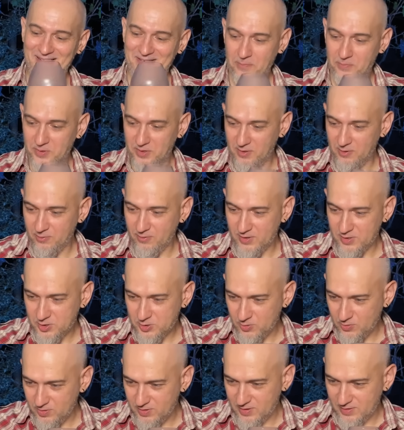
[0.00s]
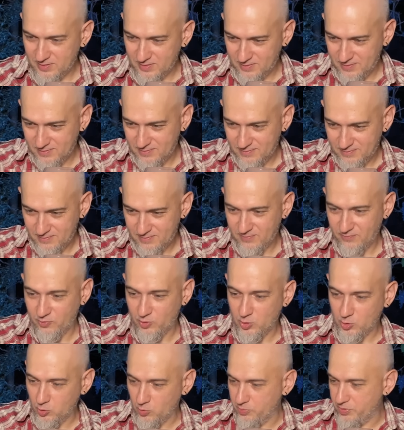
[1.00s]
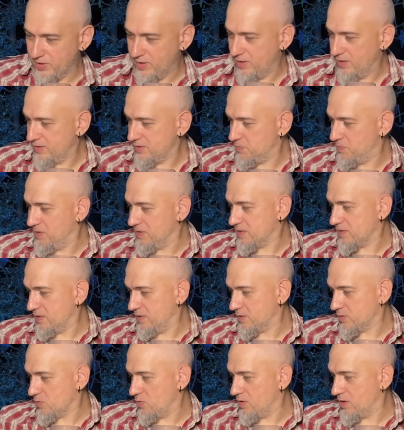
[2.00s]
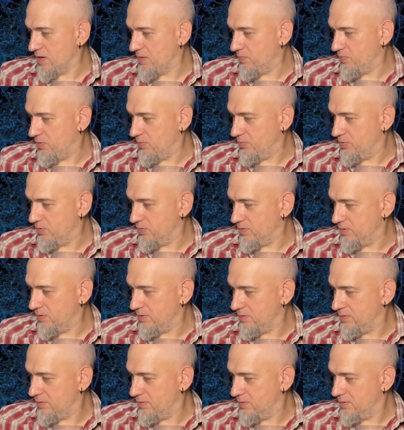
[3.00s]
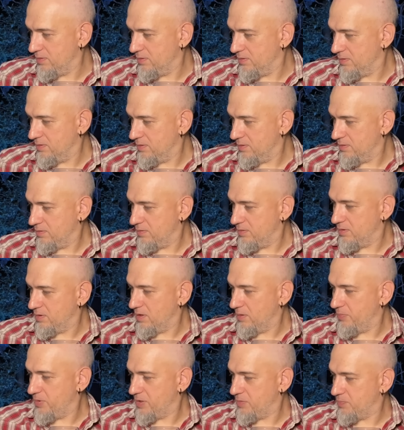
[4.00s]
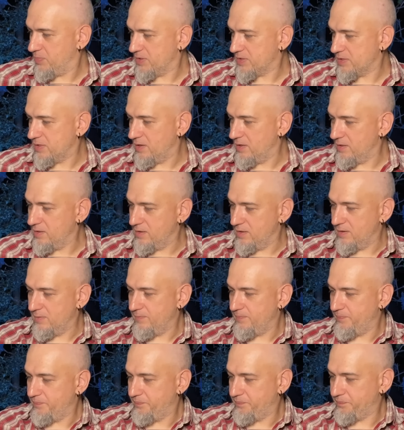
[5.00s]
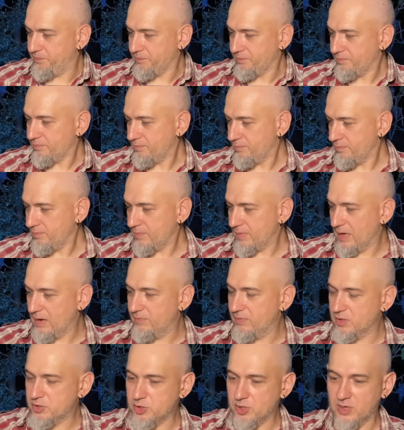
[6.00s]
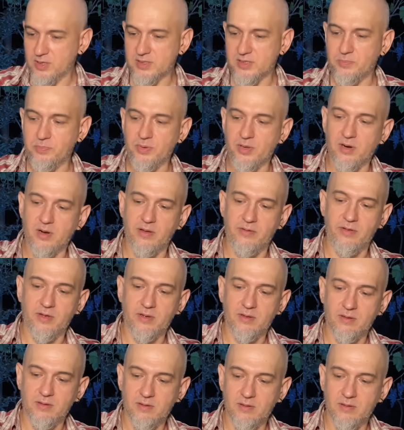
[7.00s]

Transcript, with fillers: А Пино что где-то в глубине списка, насколько я помню, да? Да, предпоследний. А в начале Саперави.